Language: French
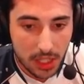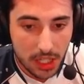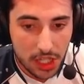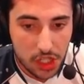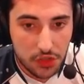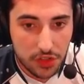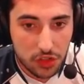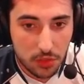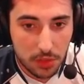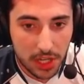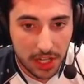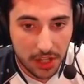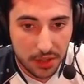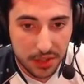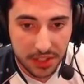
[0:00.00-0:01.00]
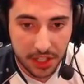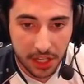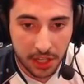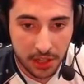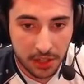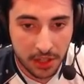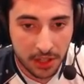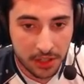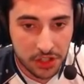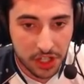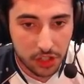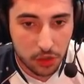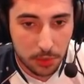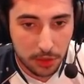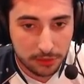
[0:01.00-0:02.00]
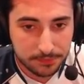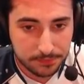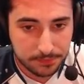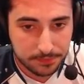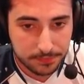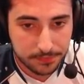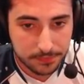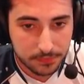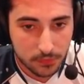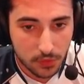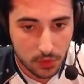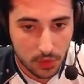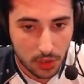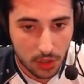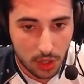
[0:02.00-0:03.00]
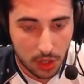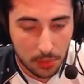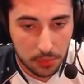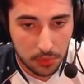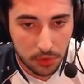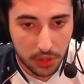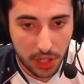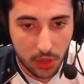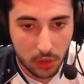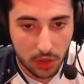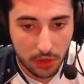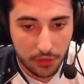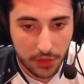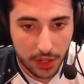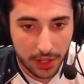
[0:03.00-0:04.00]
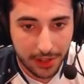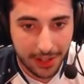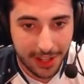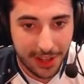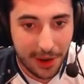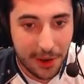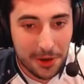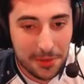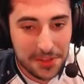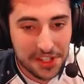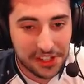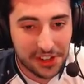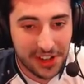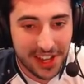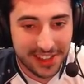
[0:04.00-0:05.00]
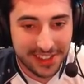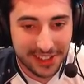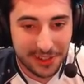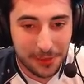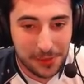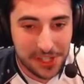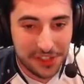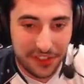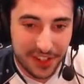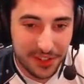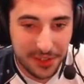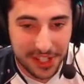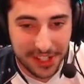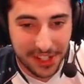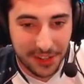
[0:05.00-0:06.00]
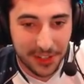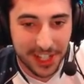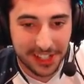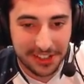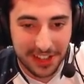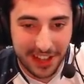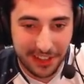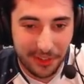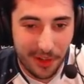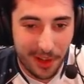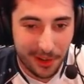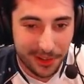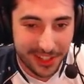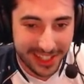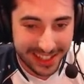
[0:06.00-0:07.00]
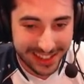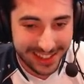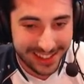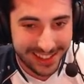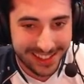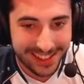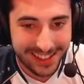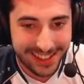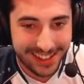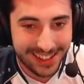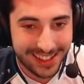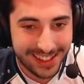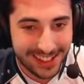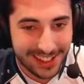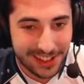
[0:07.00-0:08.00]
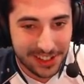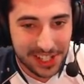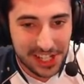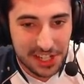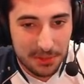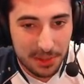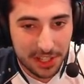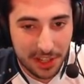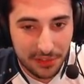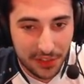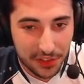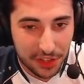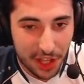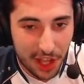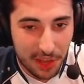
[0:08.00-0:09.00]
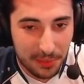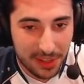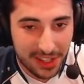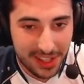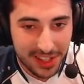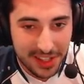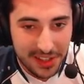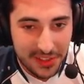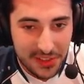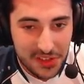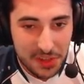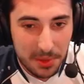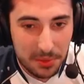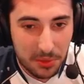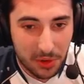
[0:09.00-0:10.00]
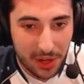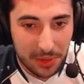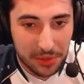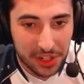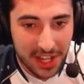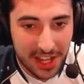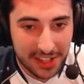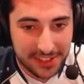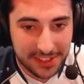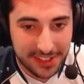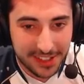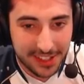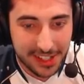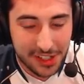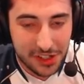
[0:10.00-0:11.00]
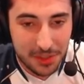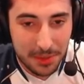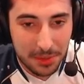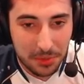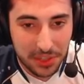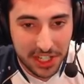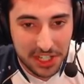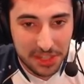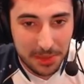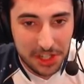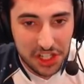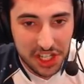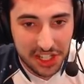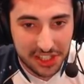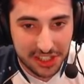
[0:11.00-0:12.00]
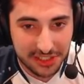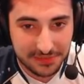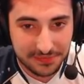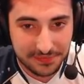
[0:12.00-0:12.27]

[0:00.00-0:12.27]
Et je vais sûrement l'agresser euh, directement. Hop, le dragon de l'enfer. Oh, le petit squelette, le petit filou qui est sur la tour à côté. Ok, je vais mettre un fantôme. Je vais mettre mon golem de glace. Je vais mettre mon archer magique.